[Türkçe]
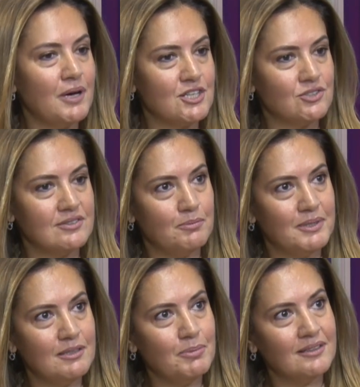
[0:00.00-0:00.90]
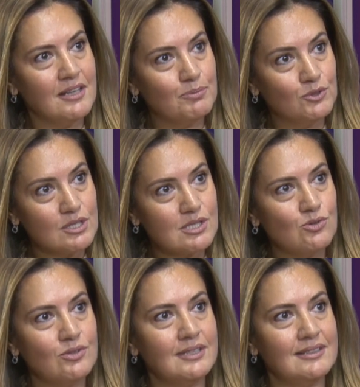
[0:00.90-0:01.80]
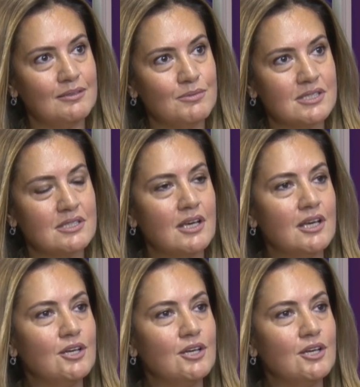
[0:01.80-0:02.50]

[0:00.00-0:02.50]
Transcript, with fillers: başta tabii ki bir adaptasyon dediğimiz